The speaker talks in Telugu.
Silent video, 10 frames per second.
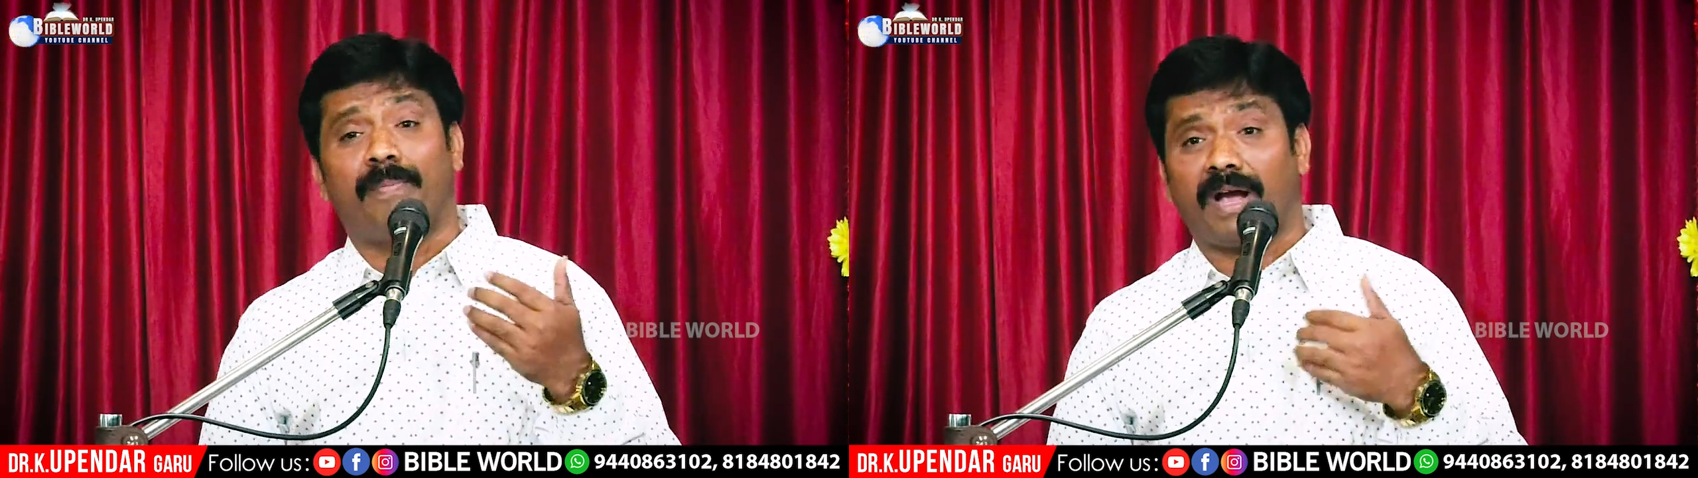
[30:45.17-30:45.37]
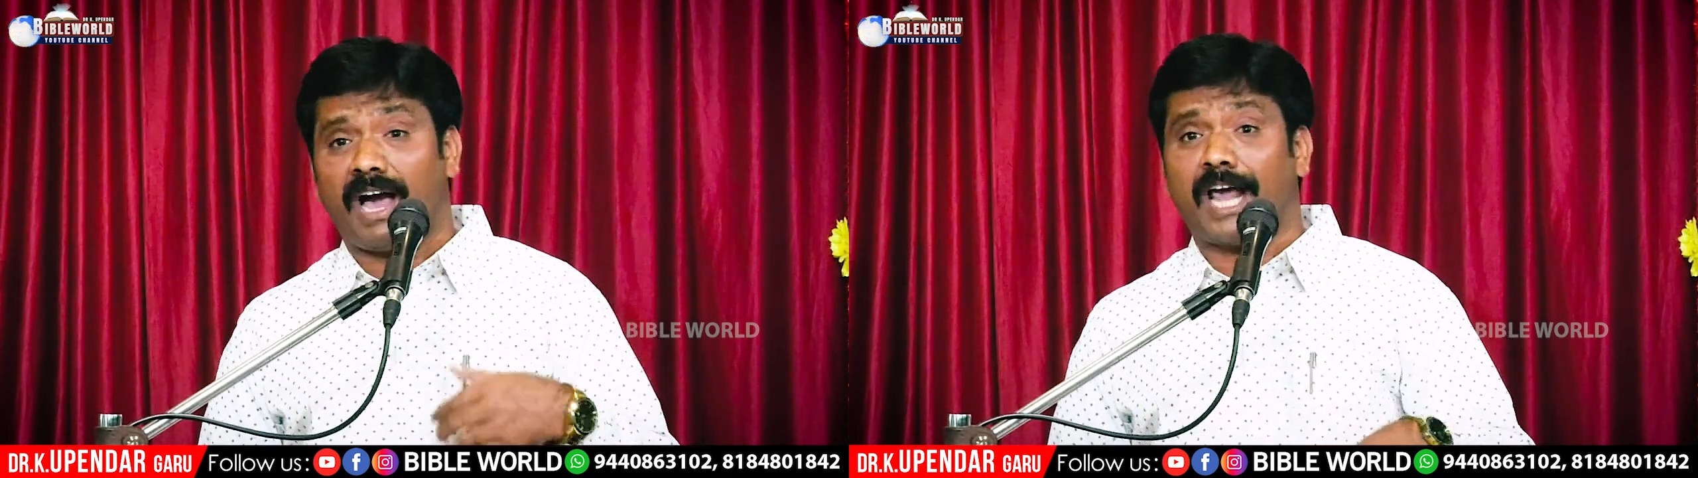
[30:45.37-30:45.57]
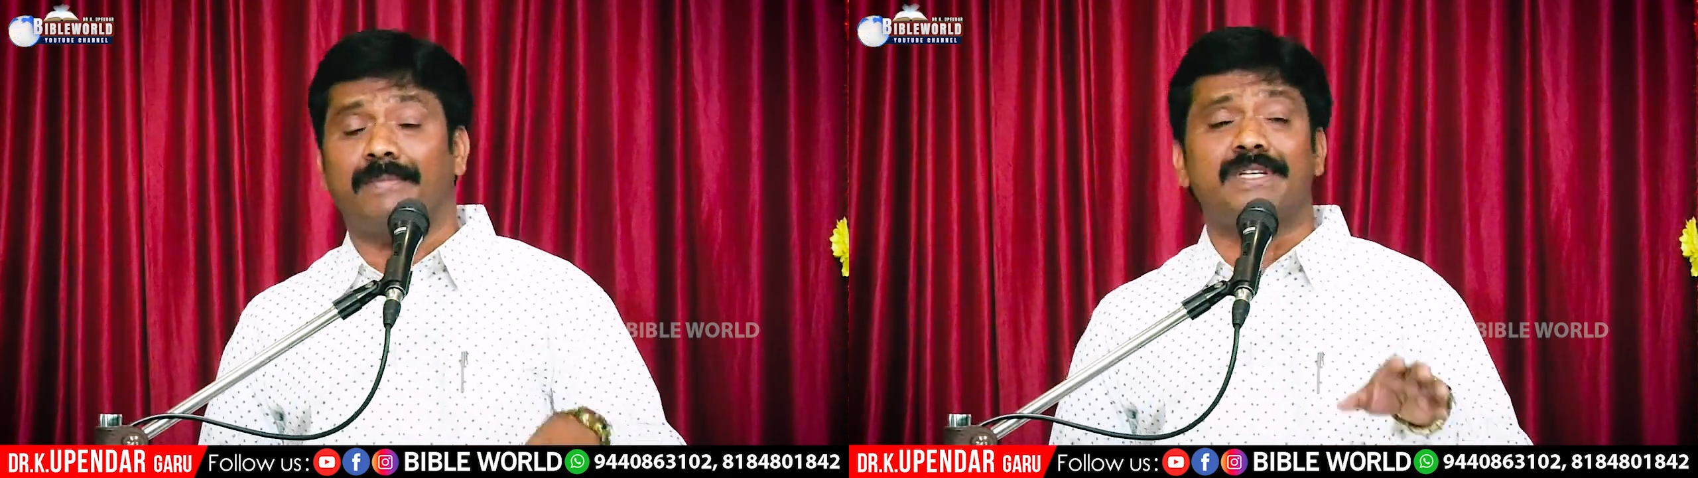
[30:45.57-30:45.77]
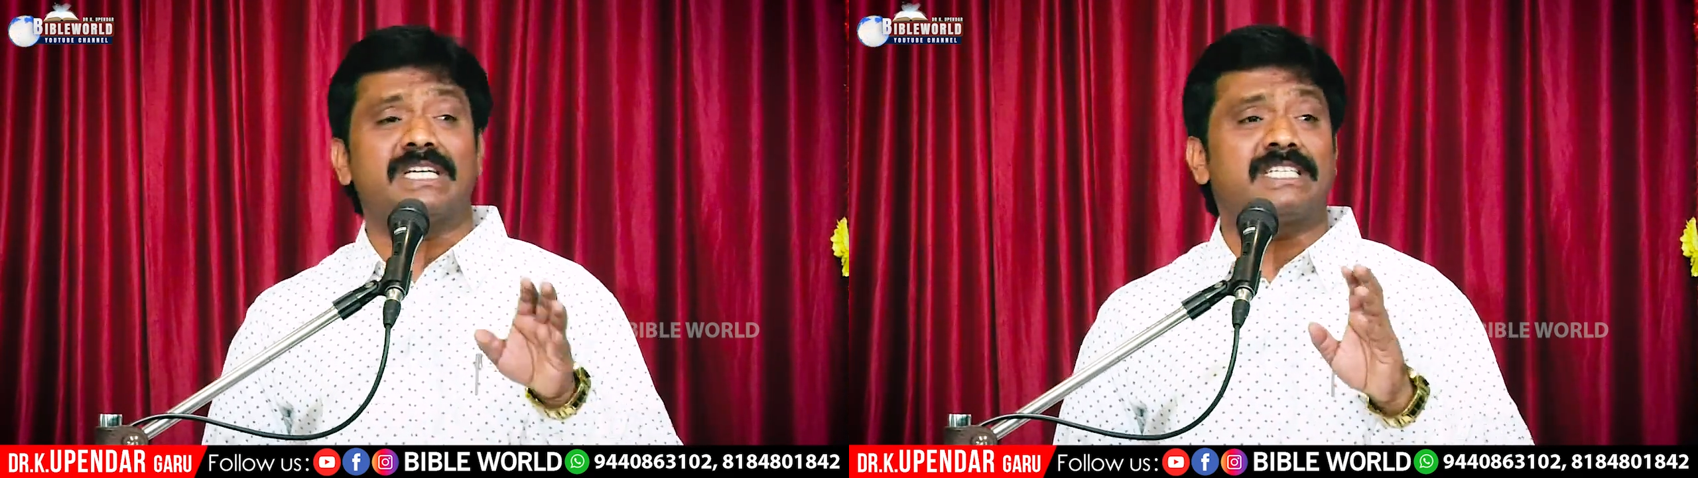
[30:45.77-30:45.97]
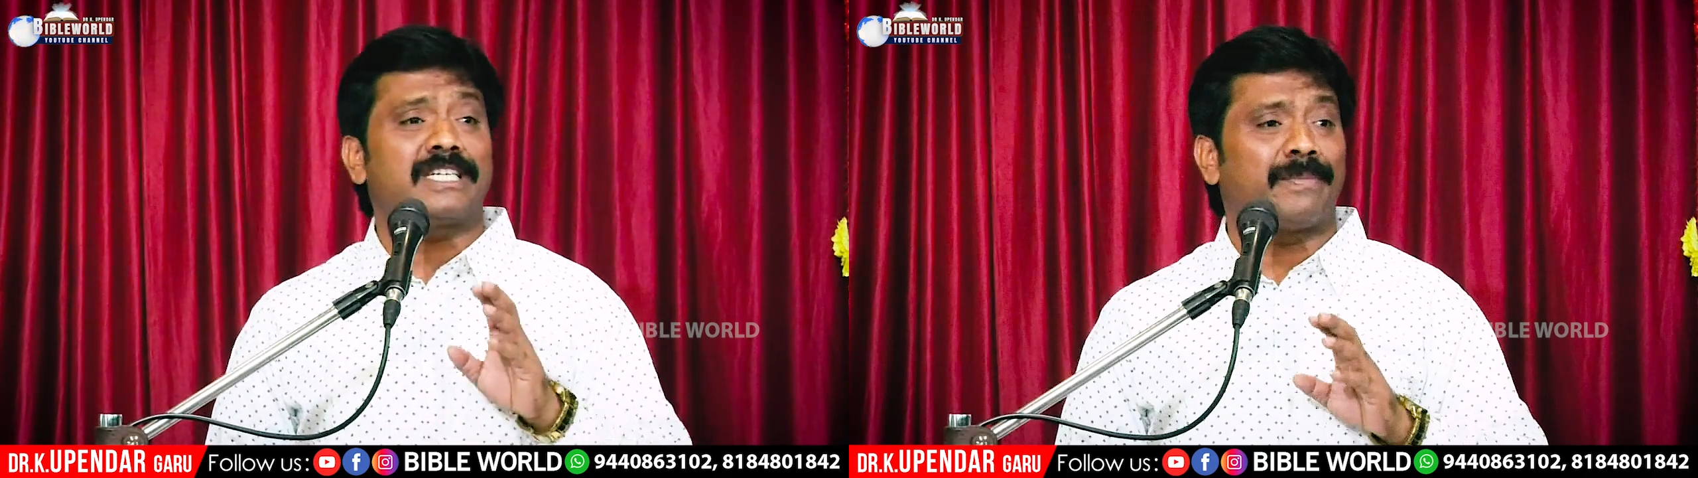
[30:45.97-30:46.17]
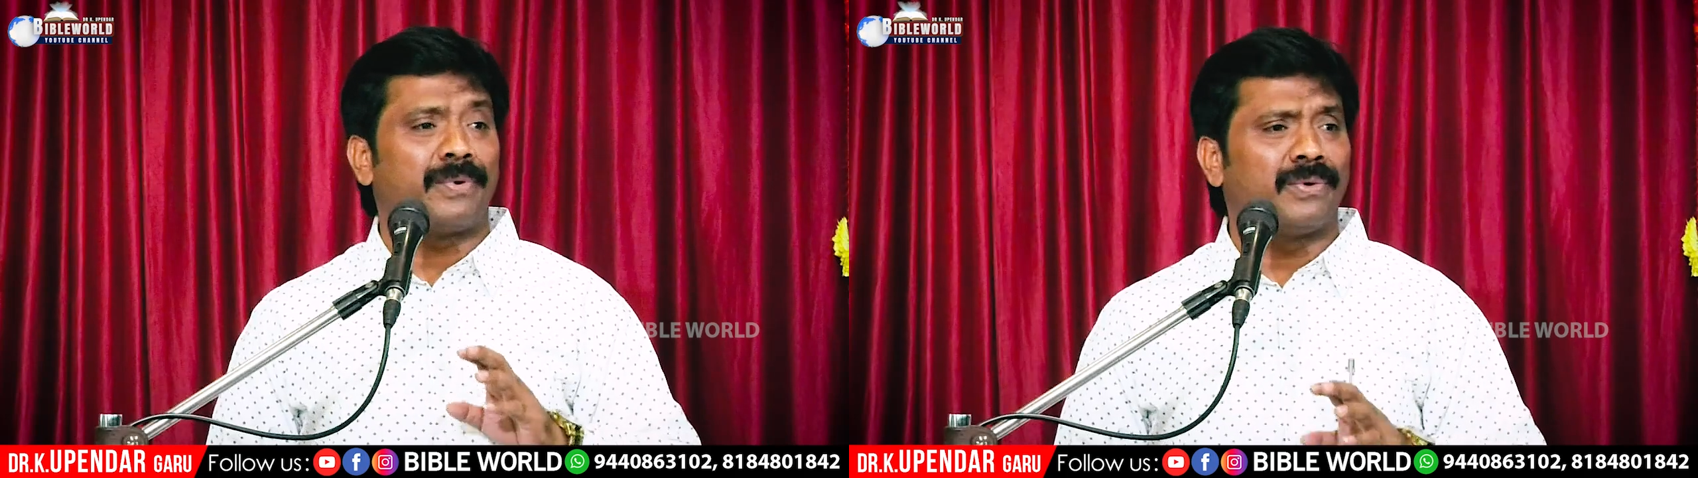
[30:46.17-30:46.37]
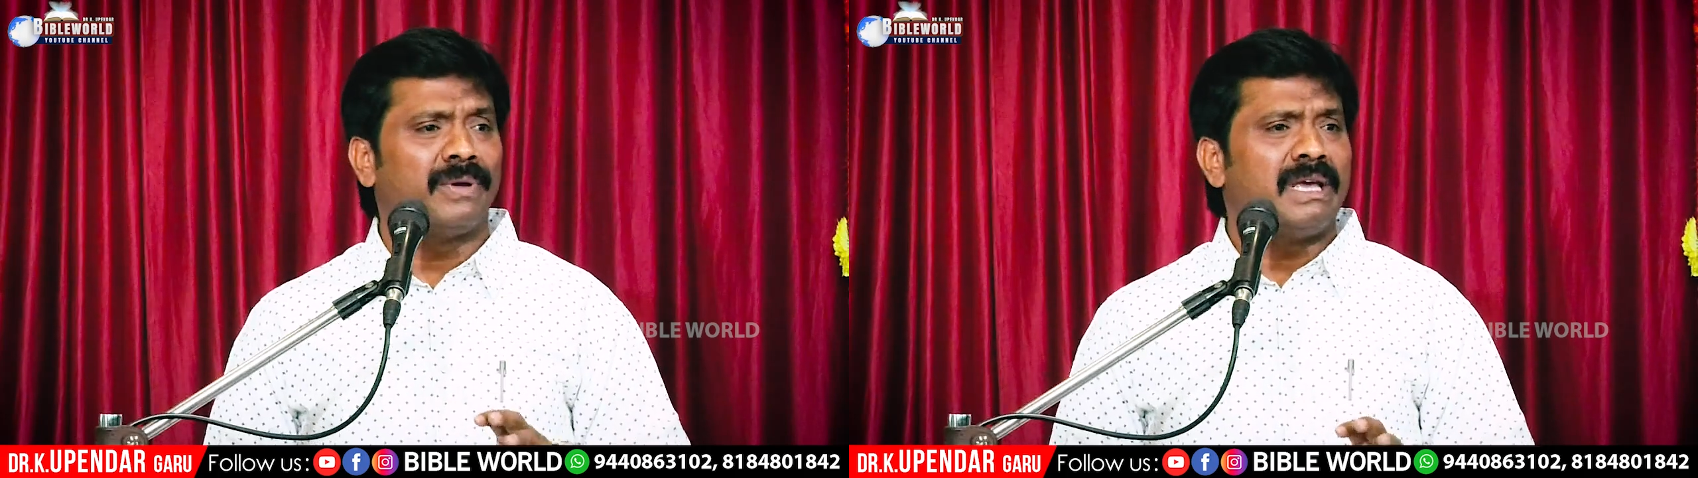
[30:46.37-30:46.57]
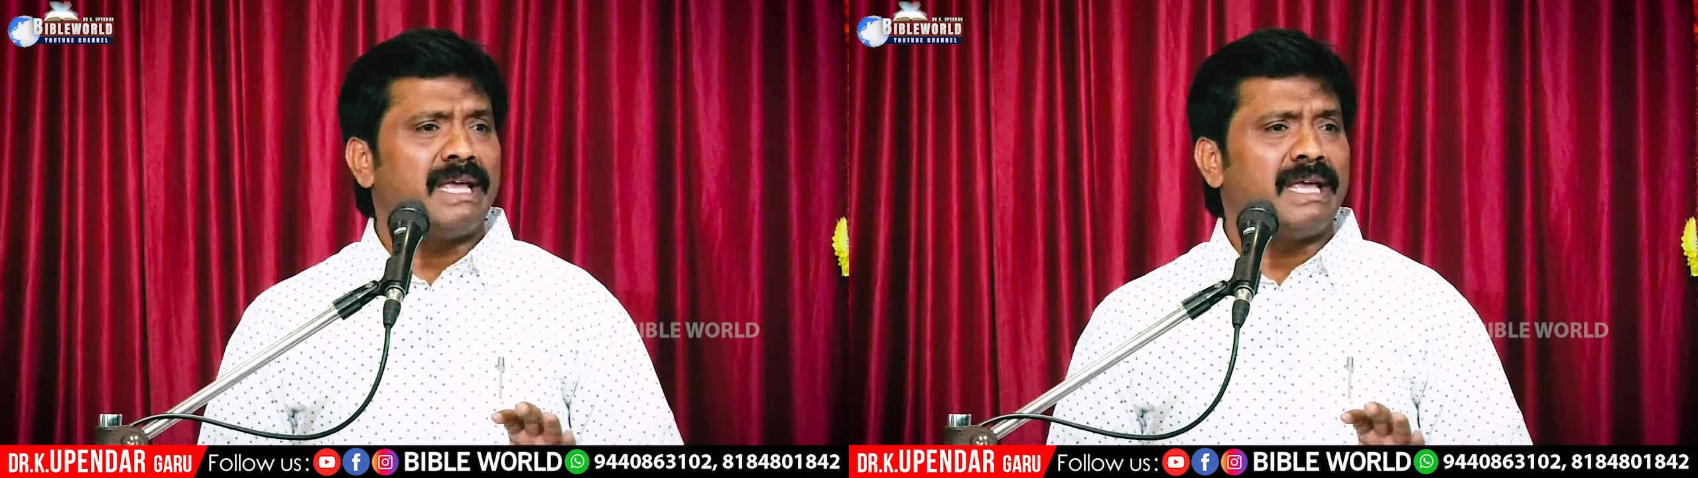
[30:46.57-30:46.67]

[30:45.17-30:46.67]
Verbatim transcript: ఉపకారము చేసేటప్పుడు